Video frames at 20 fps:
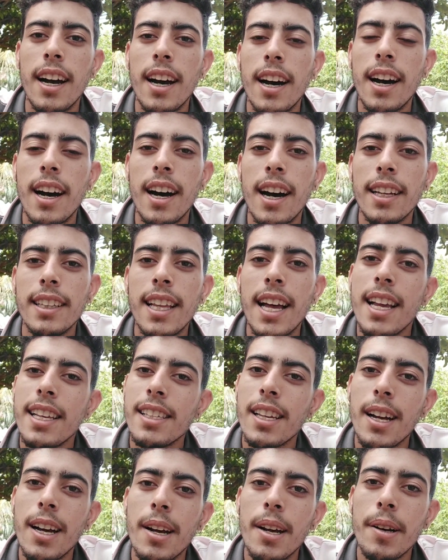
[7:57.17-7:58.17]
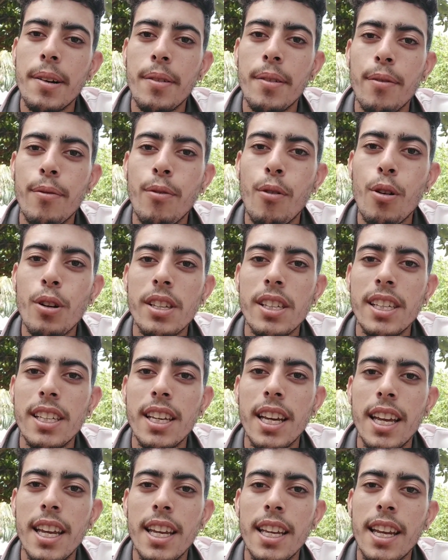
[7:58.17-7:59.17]
a dar essa
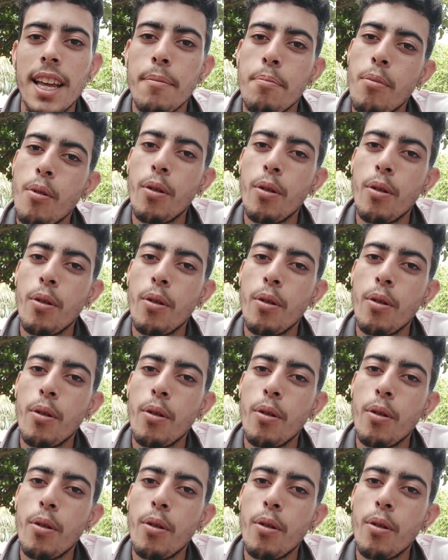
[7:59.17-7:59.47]
forcinha aí, né?